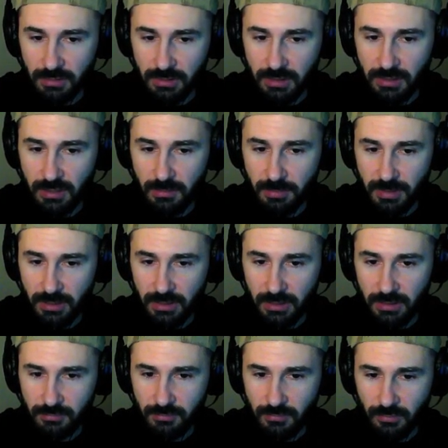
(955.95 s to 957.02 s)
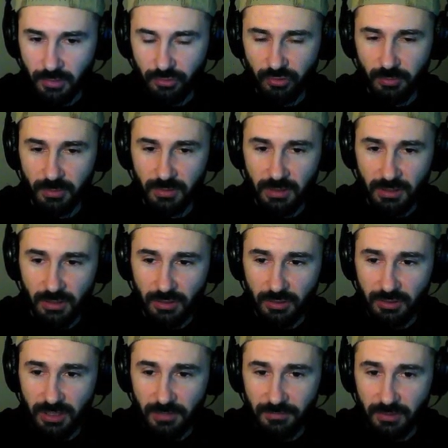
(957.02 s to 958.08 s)
jeden pakiet. Zobaczymy, na kogo
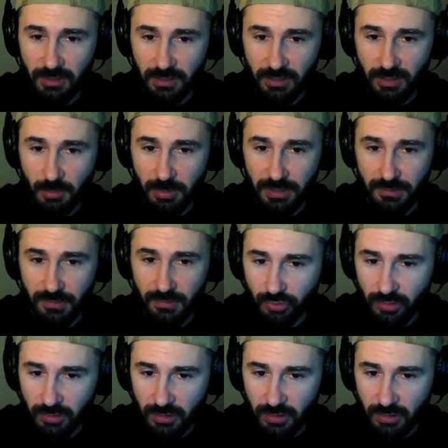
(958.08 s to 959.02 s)
trafi, na tego Benz. Na A